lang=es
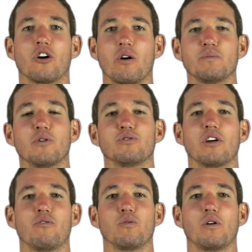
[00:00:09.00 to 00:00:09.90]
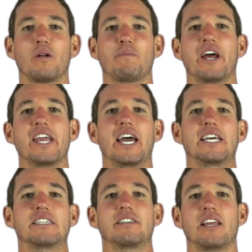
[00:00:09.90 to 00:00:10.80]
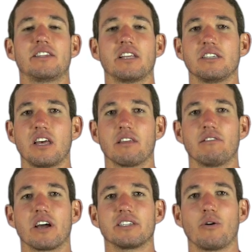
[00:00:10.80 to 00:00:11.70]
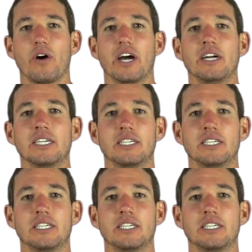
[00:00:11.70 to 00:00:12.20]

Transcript: Lo que más me gusta del fútbol de playa es la intensidad con la que se juega.